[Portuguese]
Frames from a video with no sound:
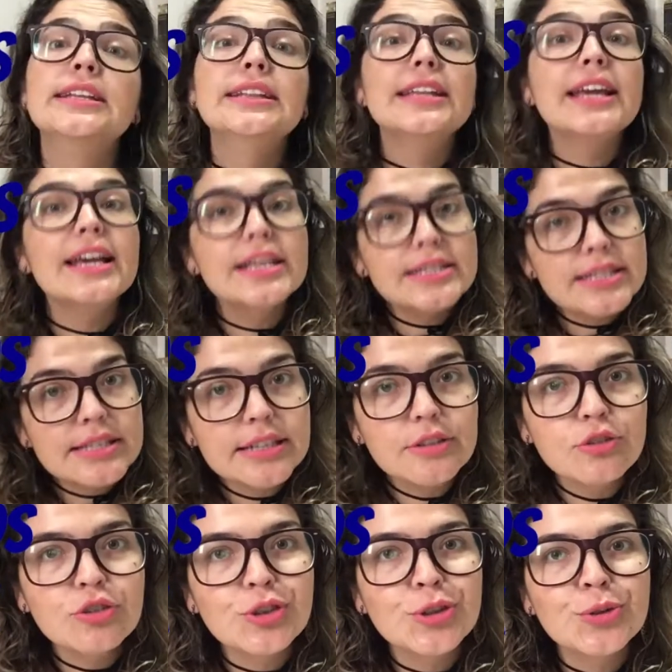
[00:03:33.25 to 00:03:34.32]
Nesse
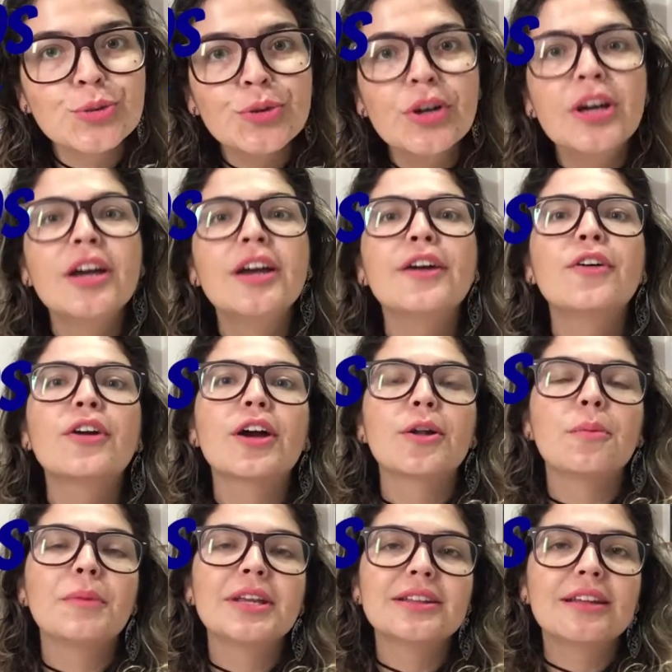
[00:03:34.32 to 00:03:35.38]
sentido, eu quero
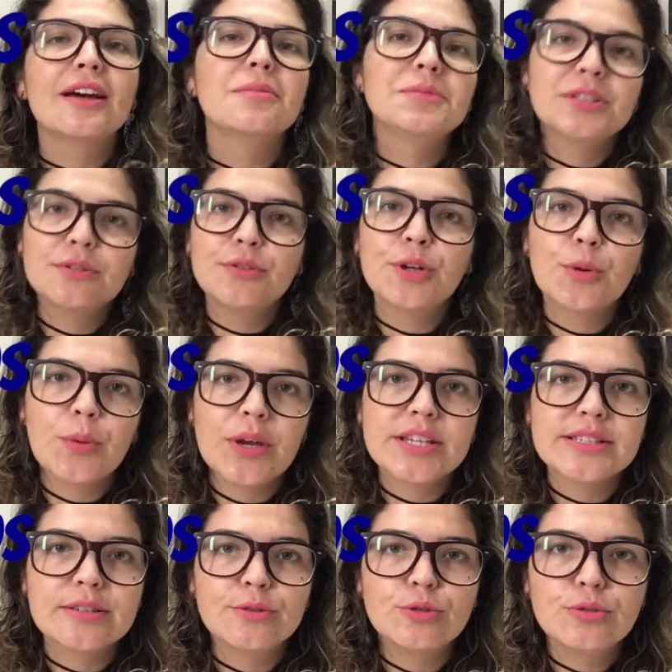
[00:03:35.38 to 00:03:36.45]
aumentar a minha
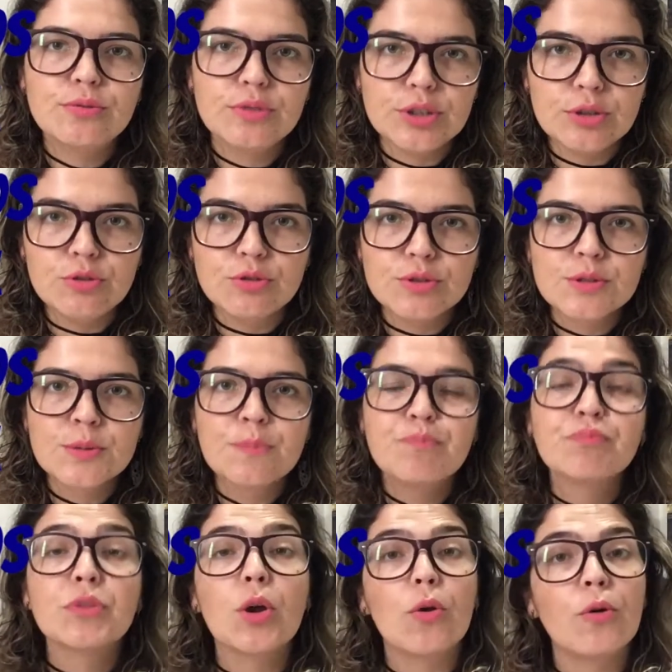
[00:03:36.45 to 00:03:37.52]
frequência de vídeos.
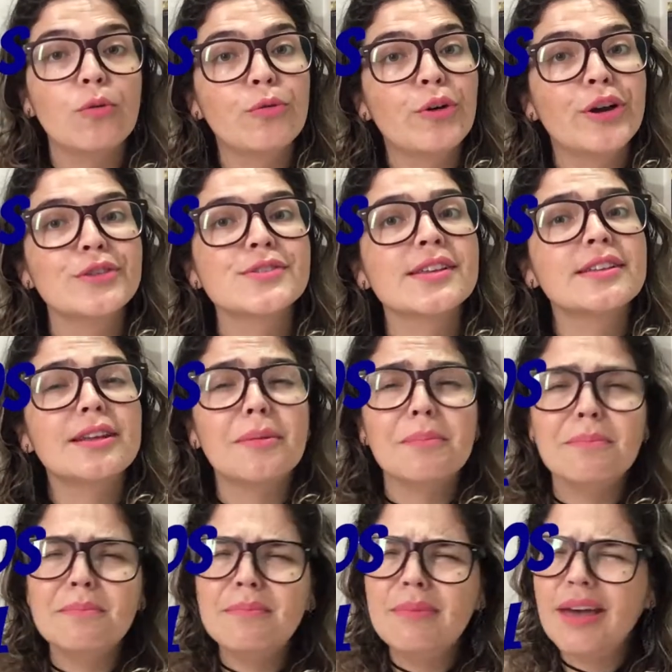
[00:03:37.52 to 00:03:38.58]
Eu confesso que tá
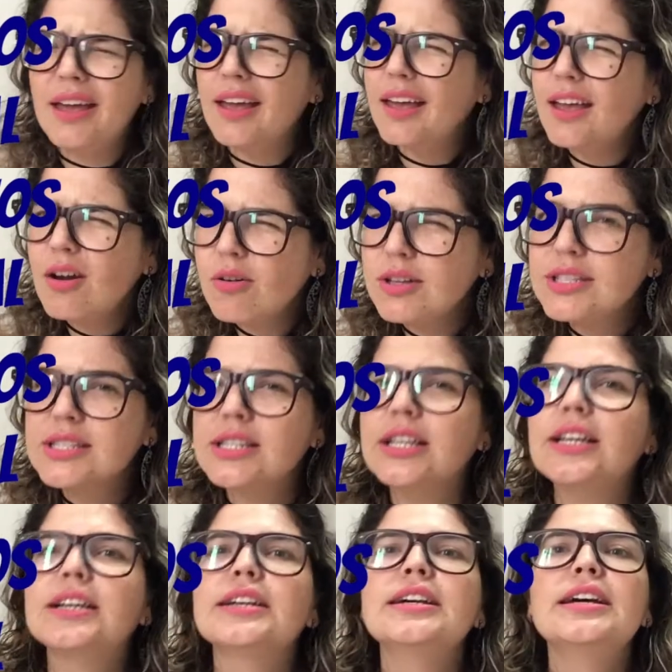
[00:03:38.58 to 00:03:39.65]
bem
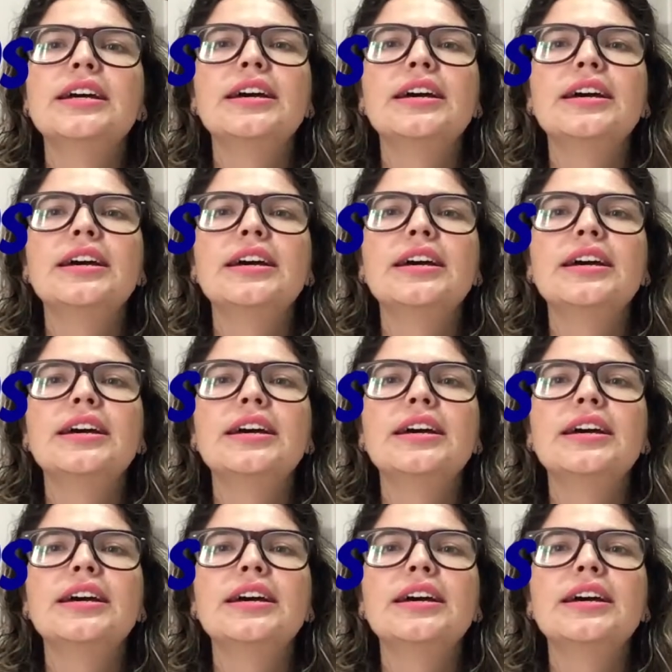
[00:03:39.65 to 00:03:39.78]
ruimzinha.